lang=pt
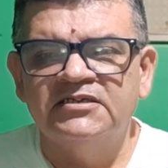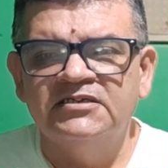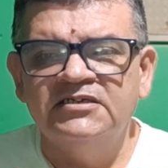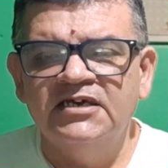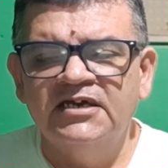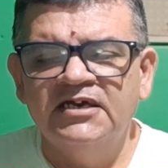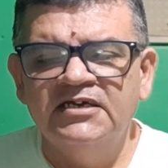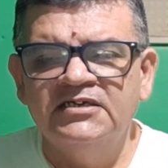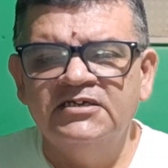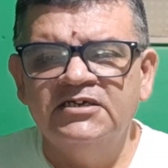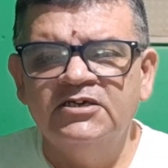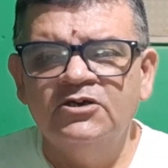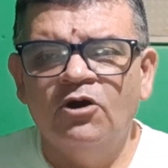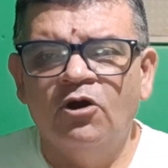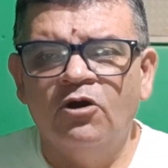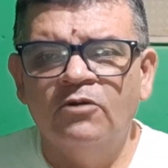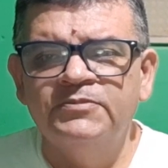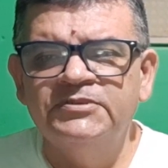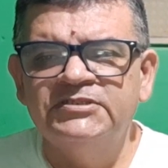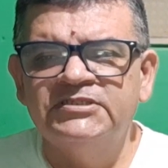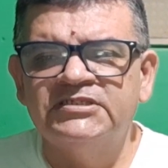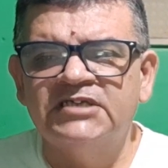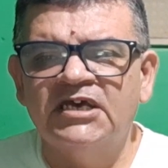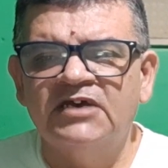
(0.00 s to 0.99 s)
E aí
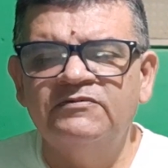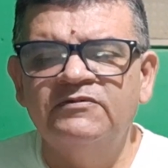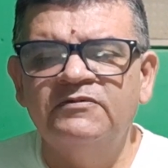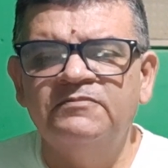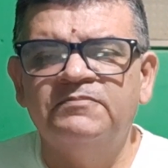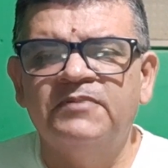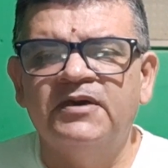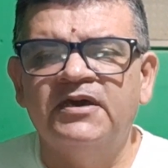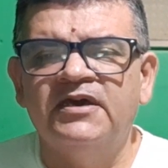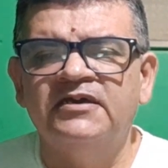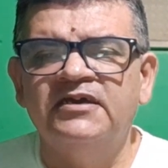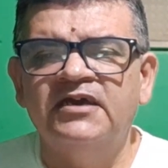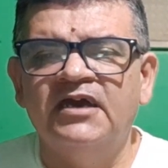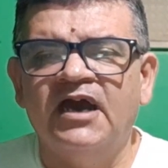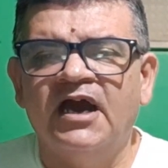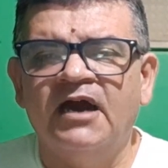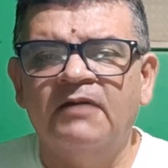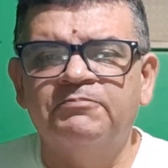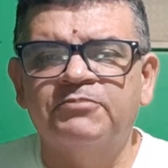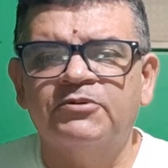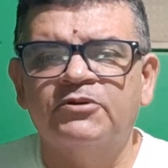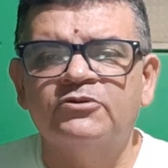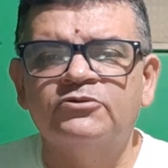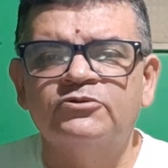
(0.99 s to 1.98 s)
observe bem
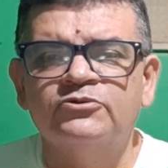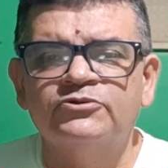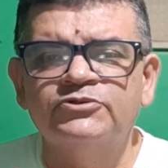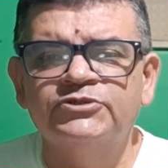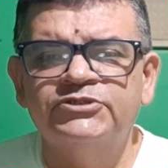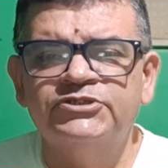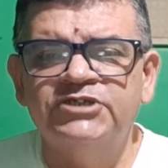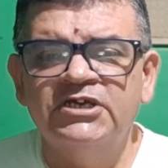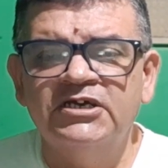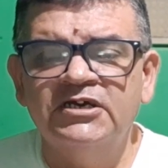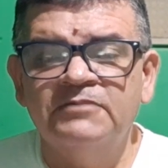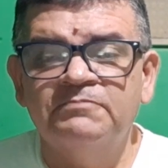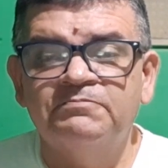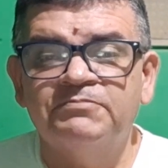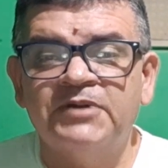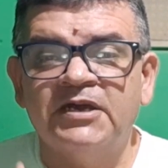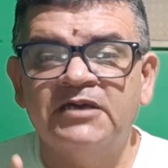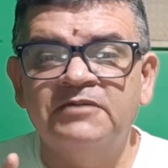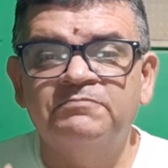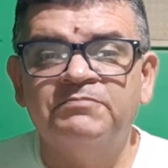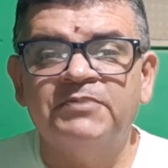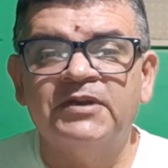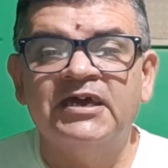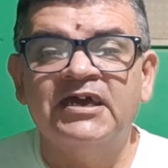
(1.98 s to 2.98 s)
a pronúncia
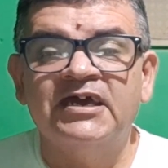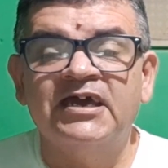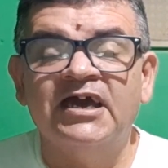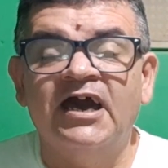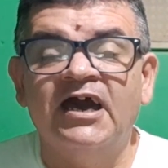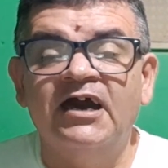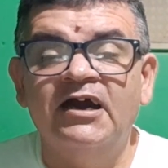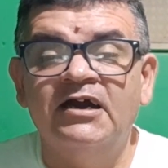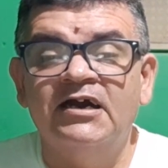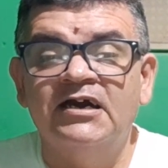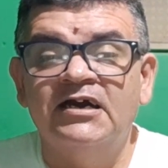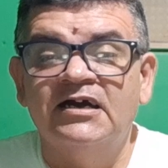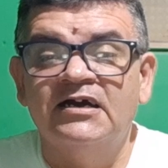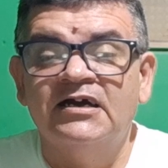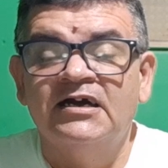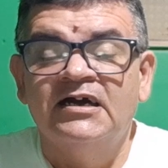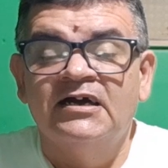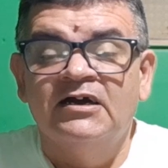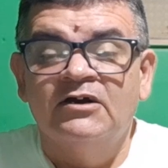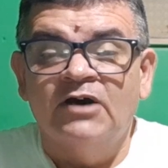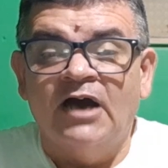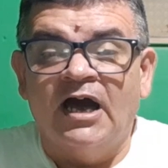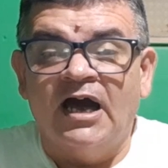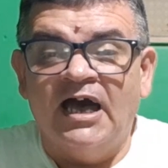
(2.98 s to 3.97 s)
para empregar
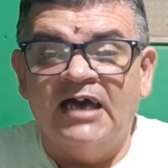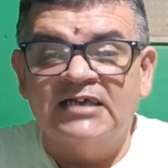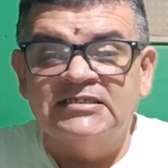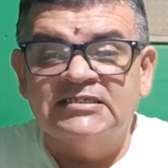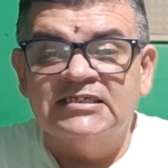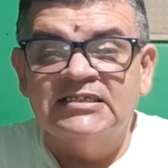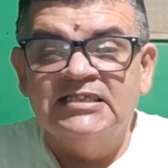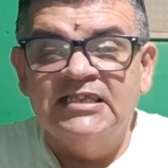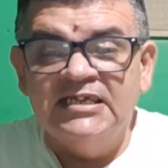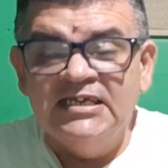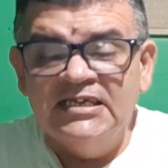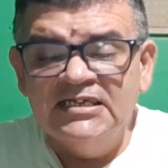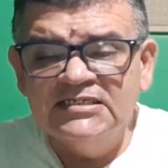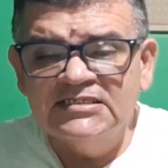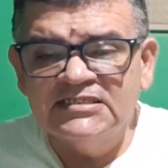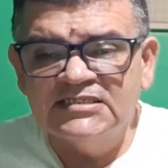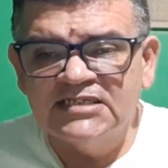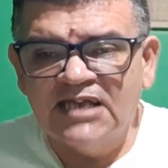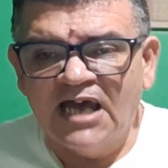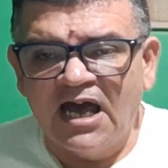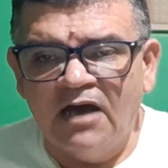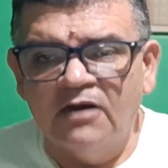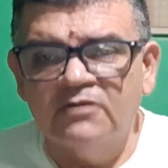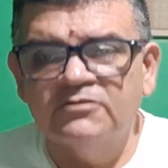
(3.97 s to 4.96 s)
as link
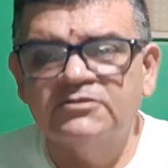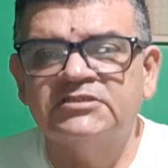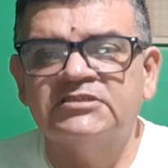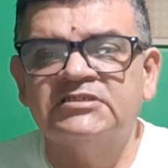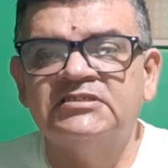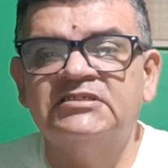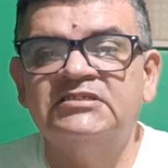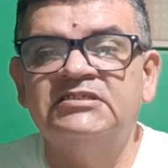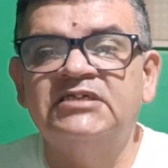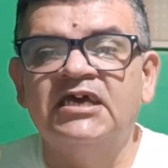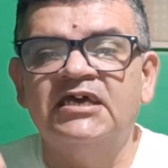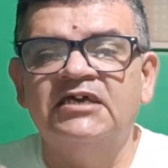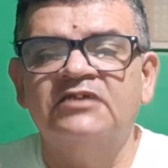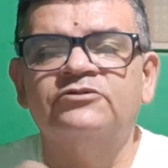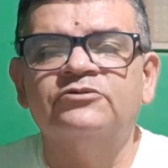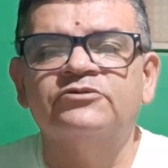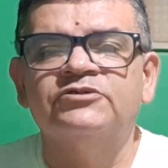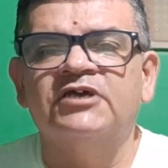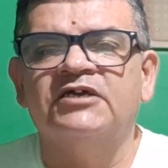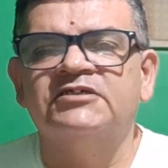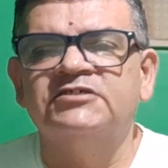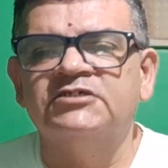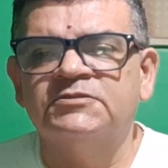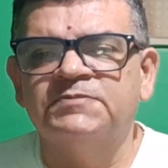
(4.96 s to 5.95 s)
sounds dentro
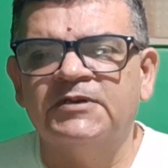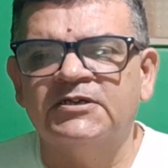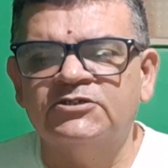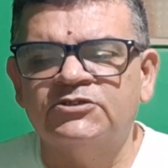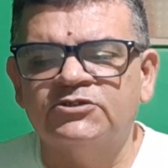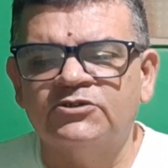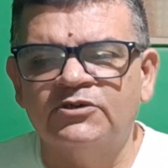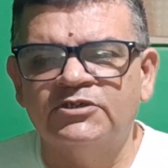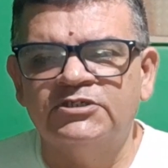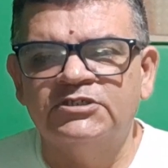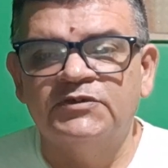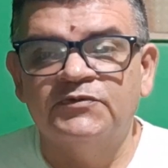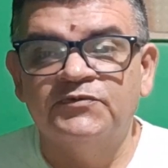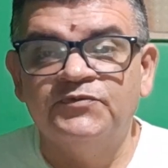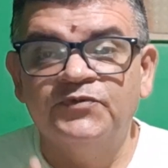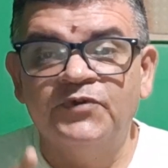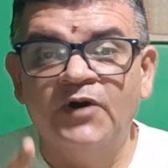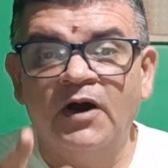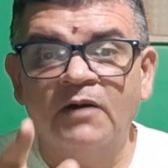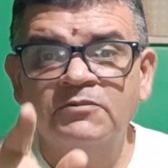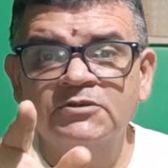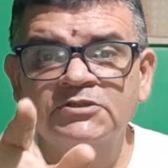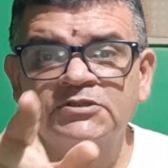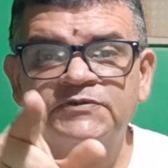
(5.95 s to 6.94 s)
das expressões.
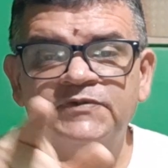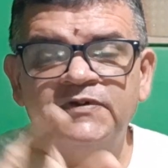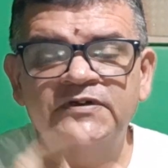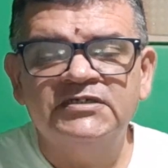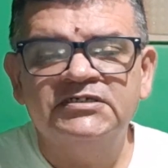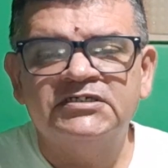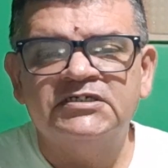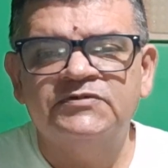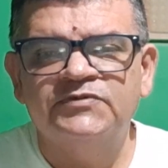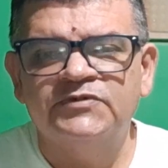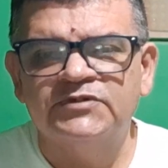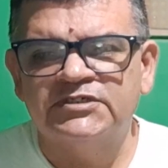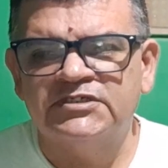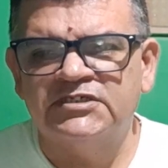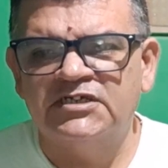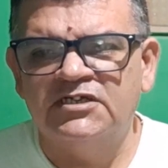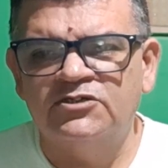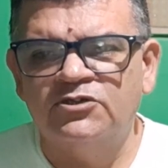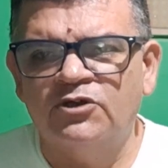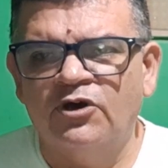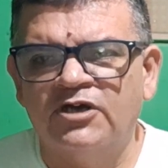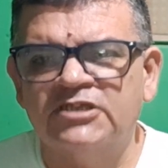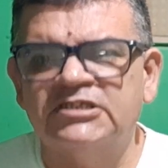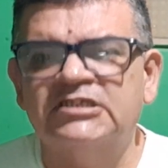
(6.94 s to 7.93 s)
Vamos ver se você
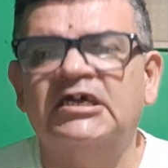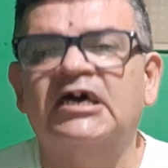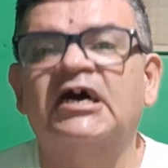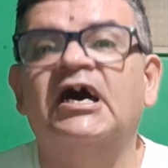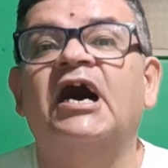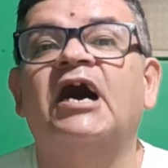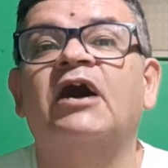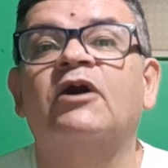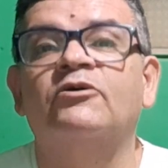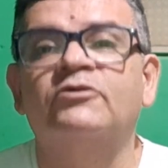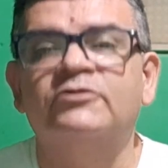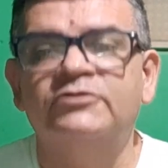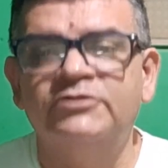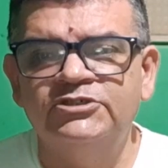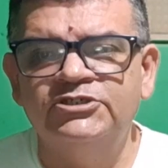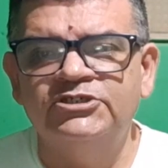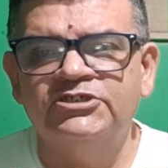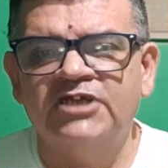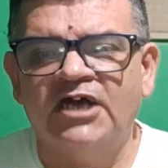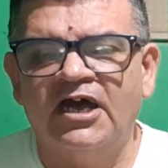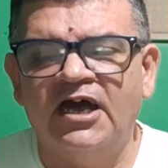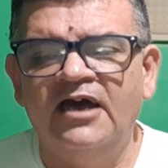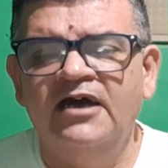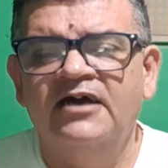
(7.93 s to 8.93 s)
nota aonde
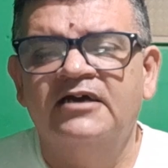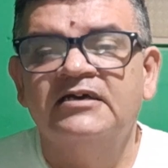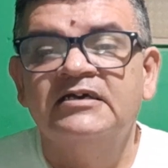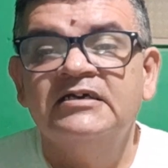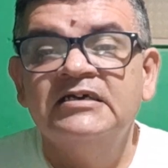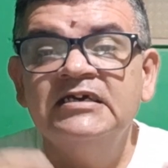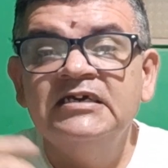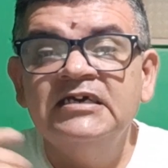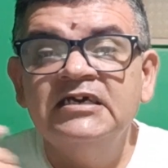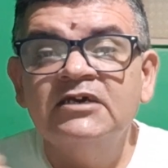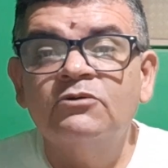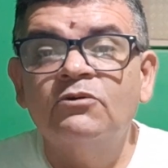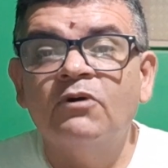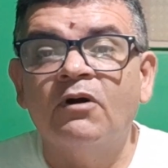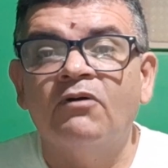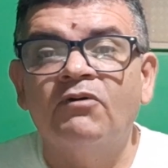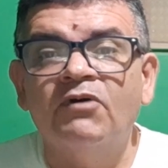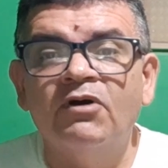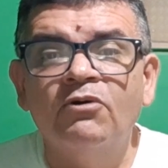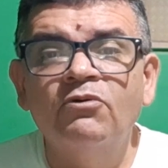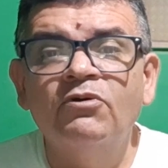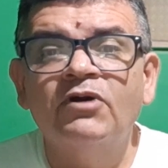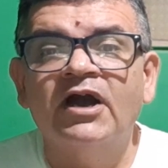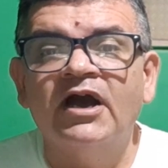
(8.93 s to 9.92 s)
está e
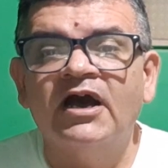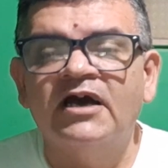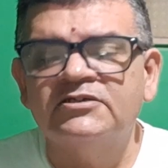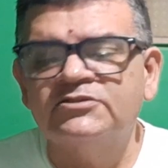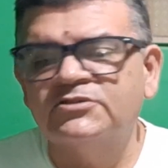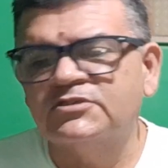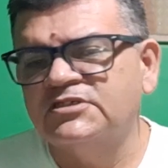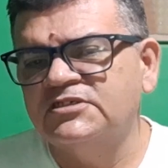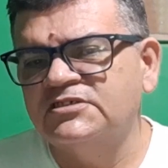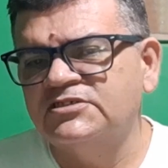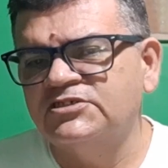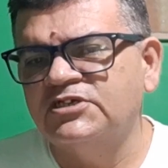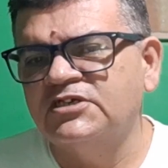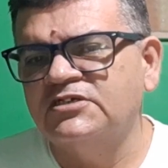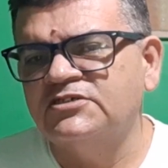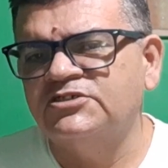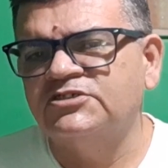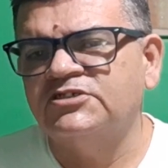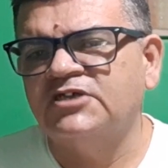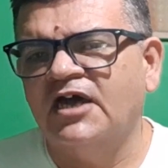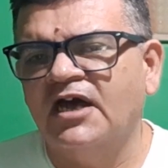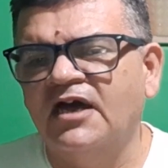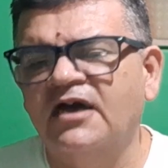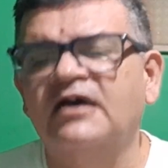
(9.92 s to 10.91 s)
qual é o caso que a gente
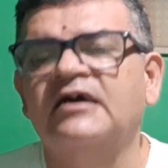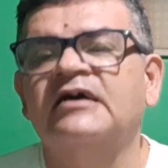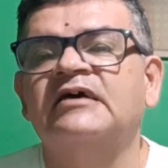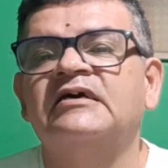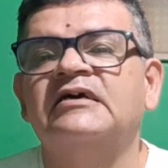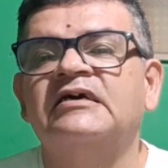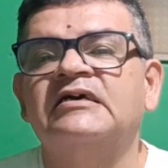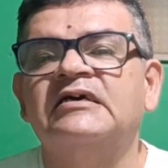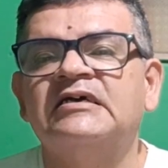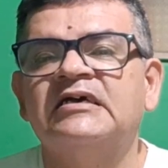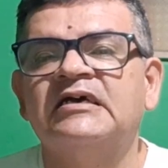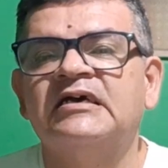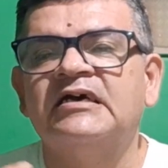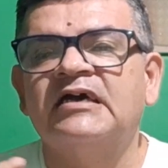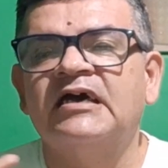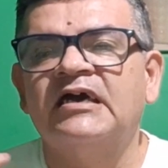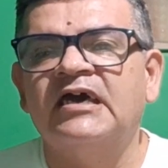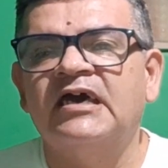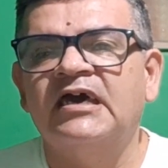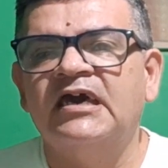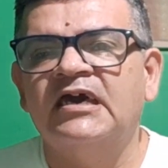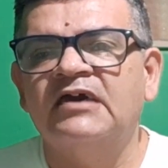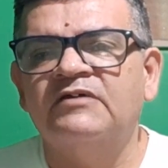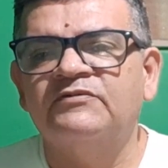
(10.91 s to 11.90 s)
está
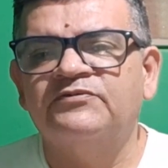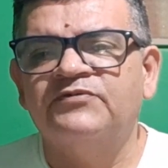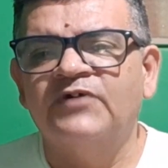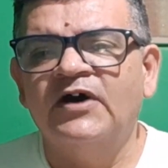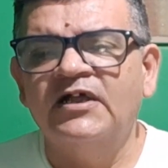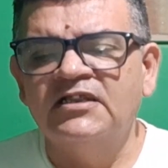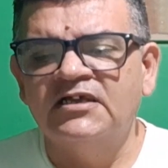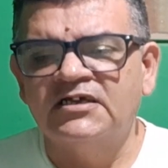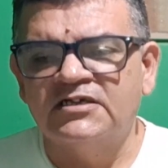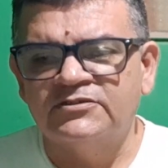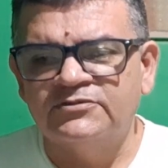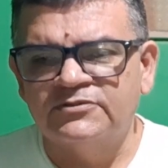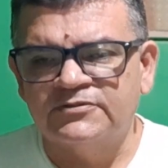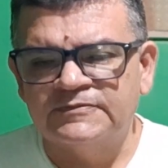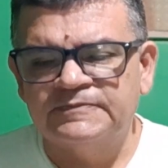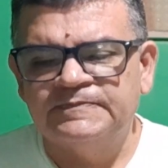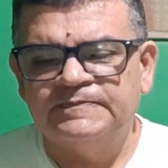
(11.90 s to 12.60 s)
é, falando.